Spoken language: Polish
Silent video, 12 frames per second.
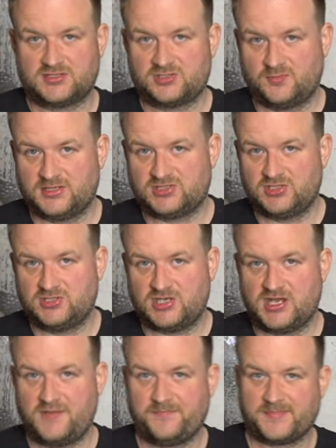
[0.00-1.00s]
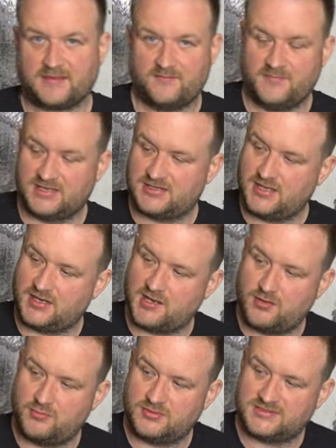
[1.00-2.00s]
Zobaczycie
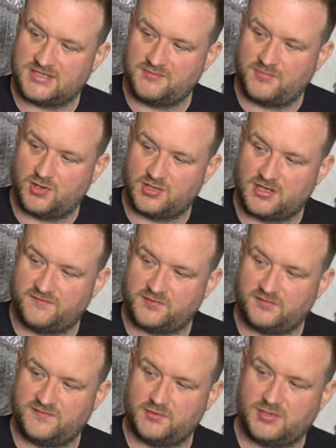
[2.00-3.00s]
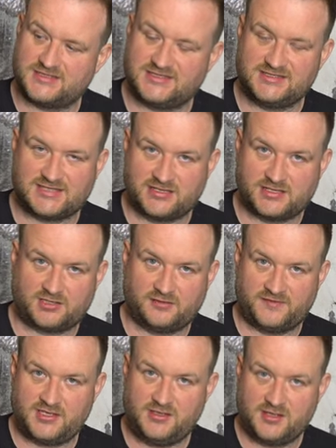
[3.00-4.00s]
materiał z tym blokiem w konfiguracji
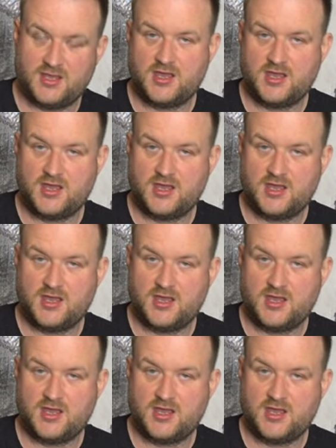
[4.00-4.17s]
standardowej